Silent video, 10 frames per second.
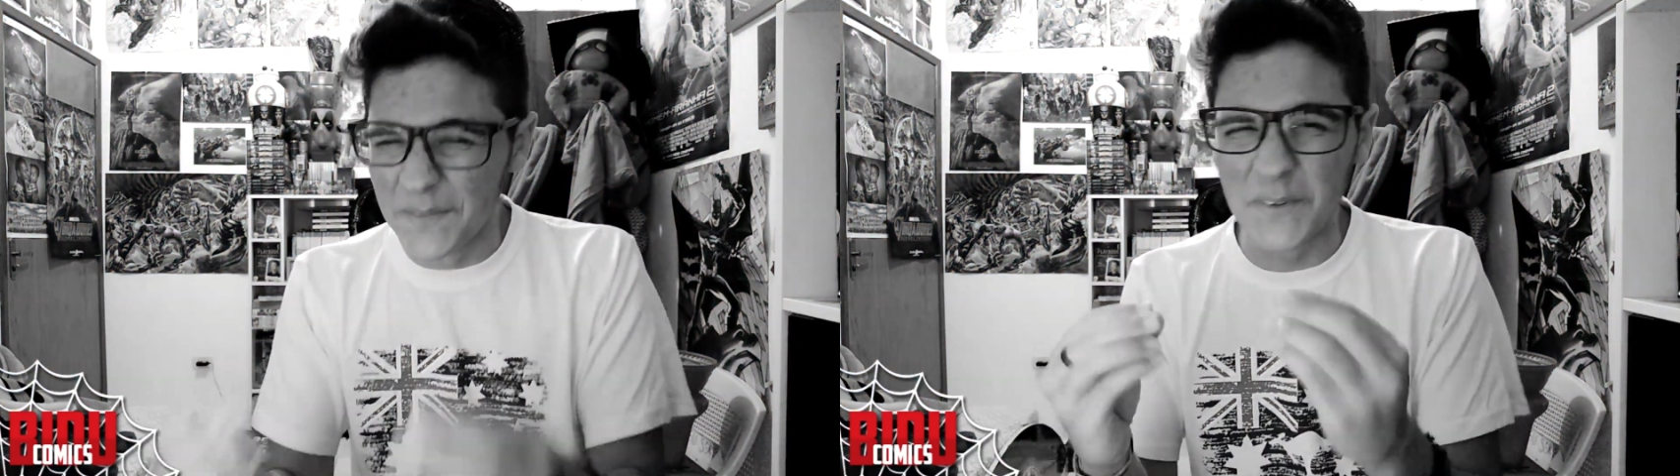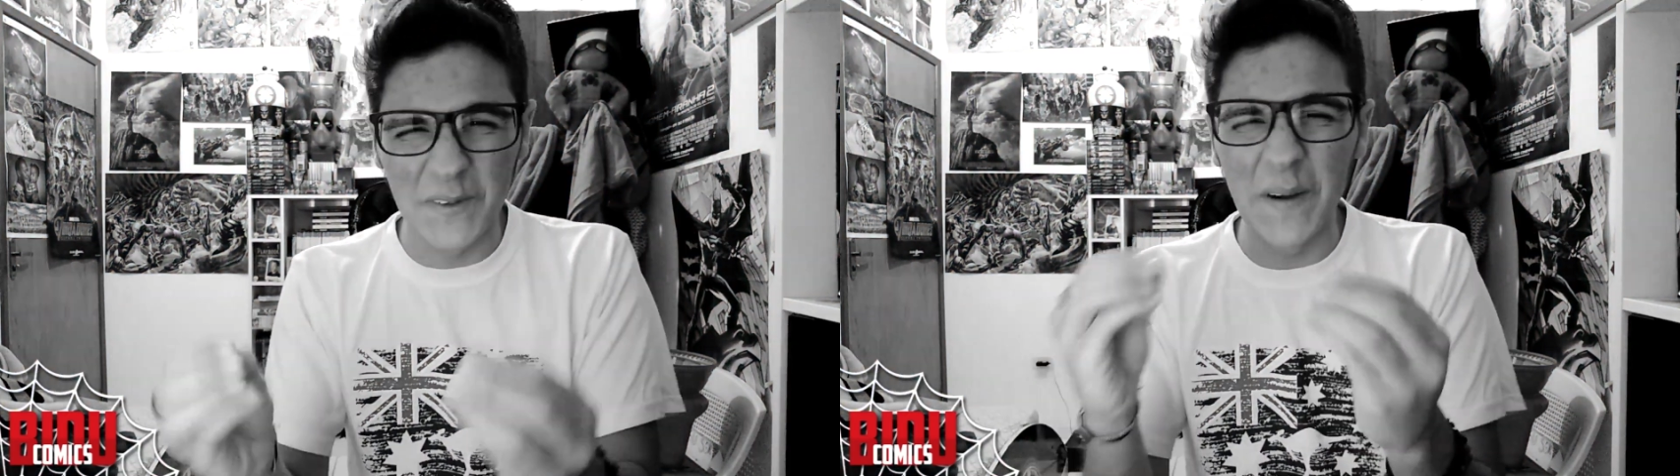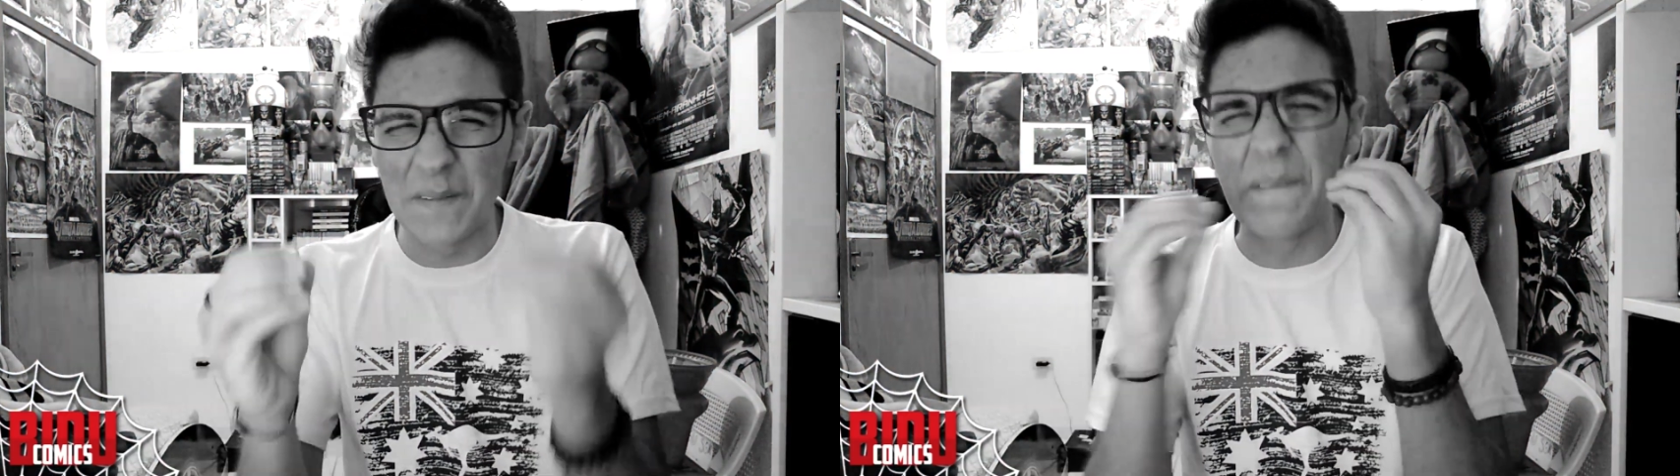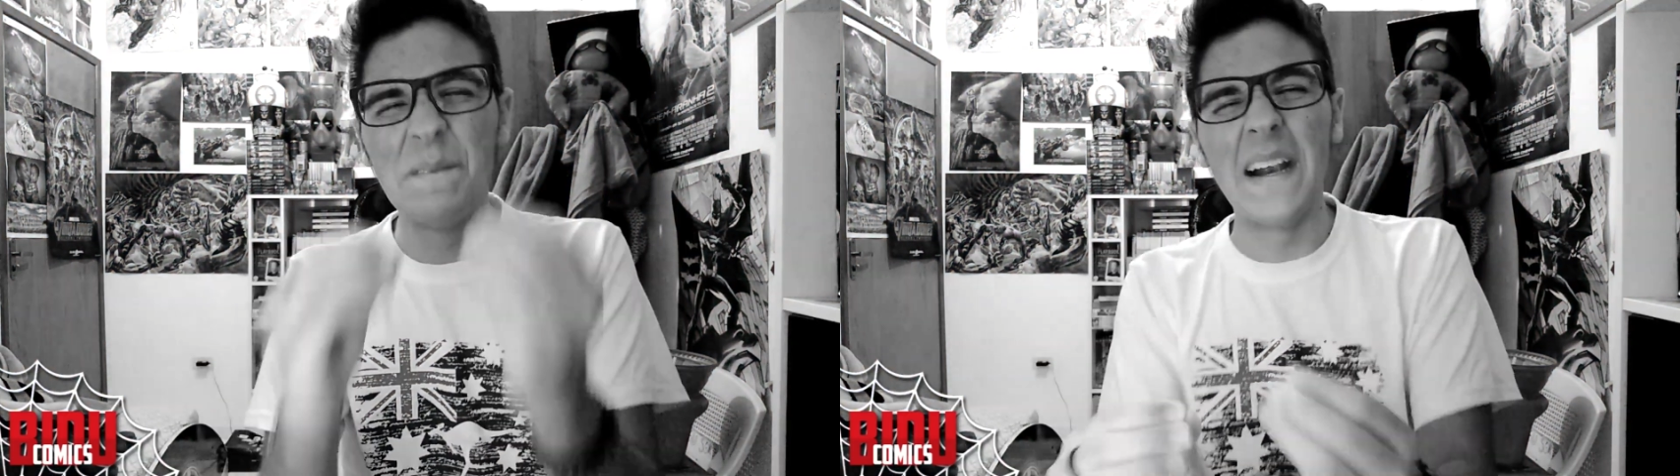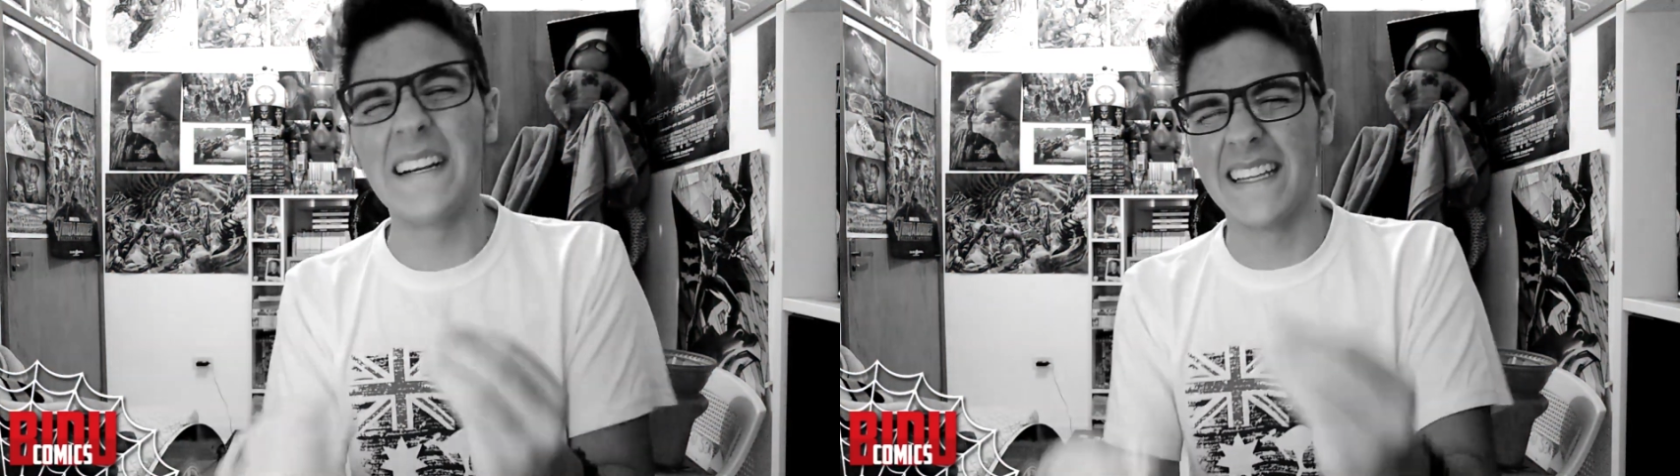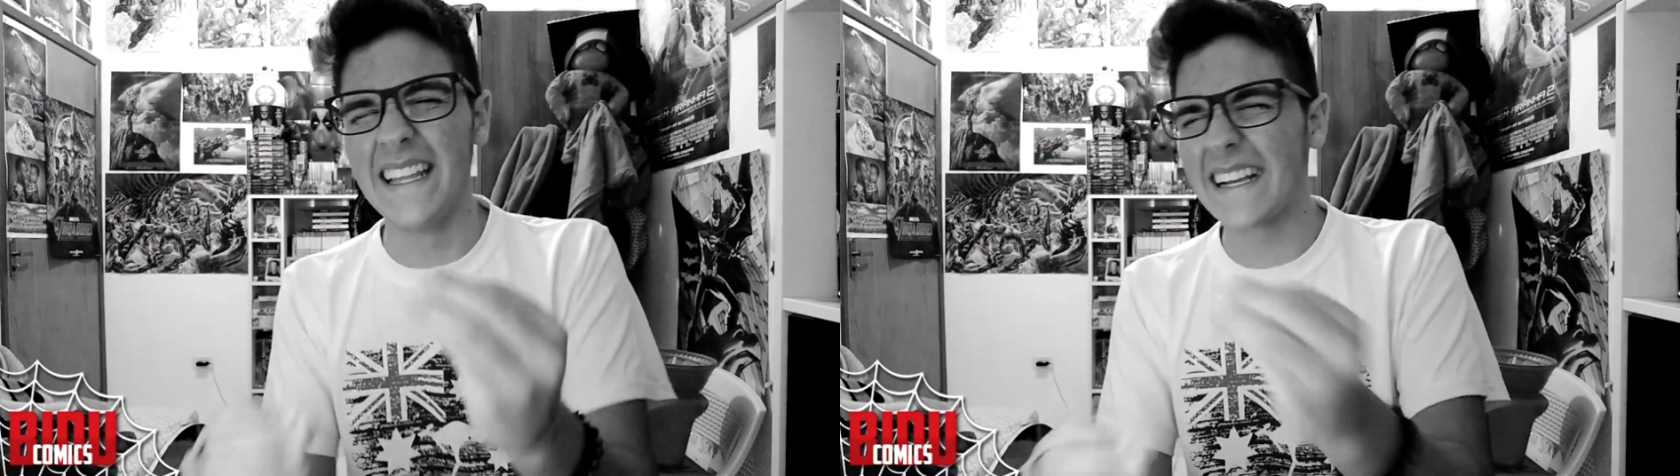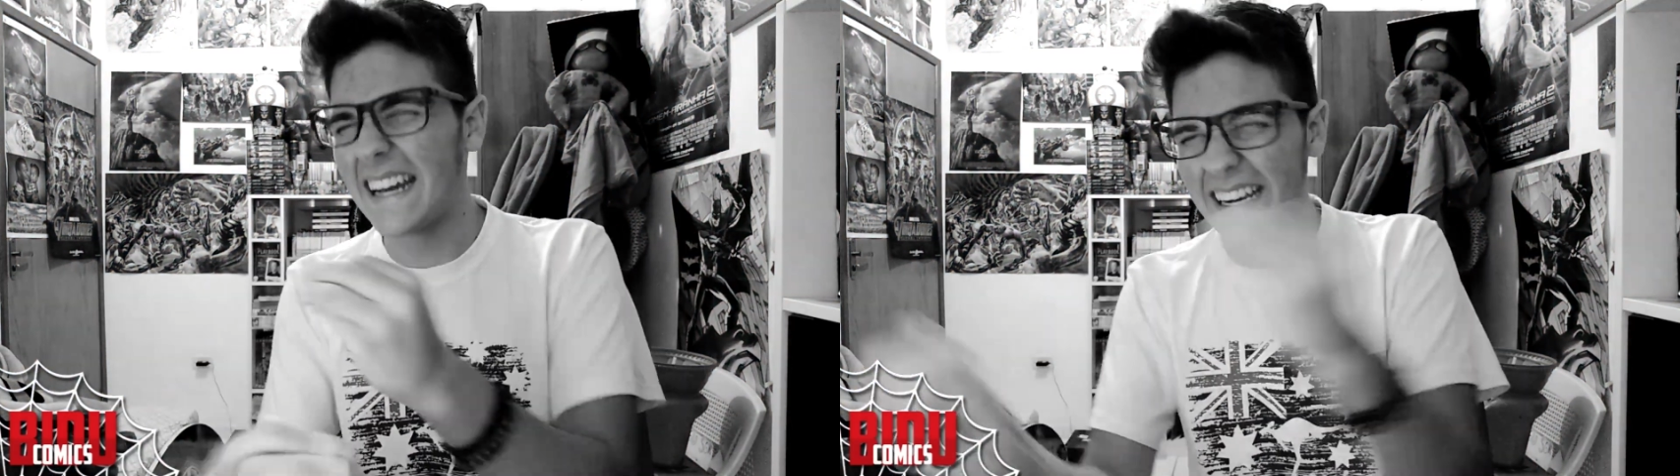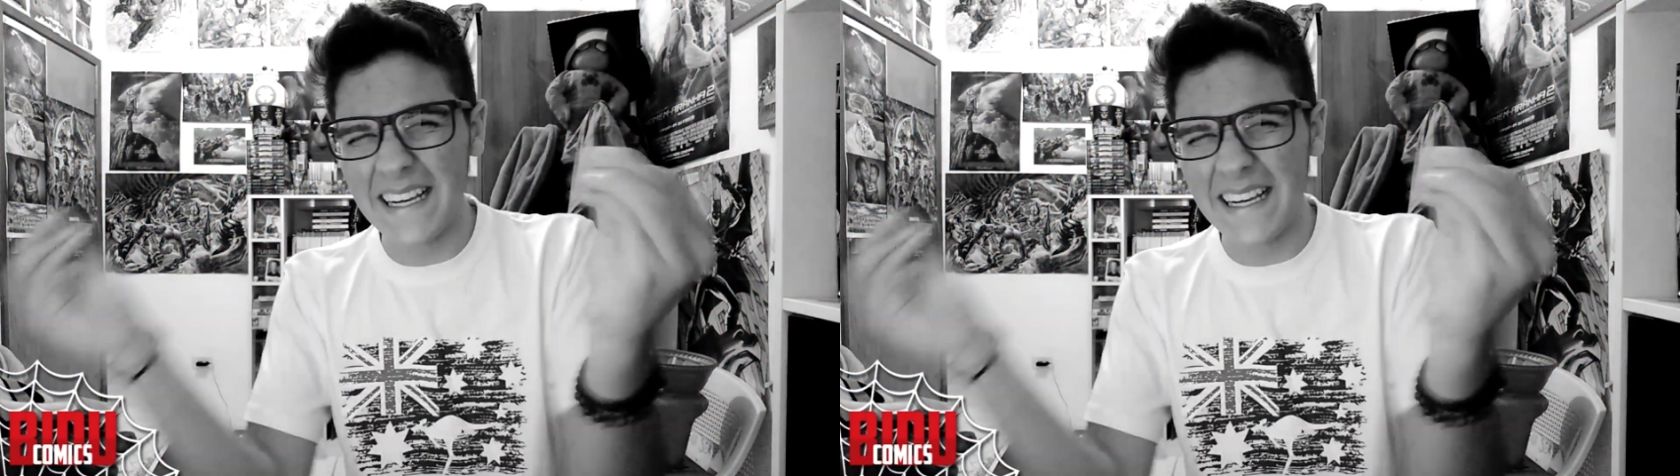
futuro é uma merda, né, cara?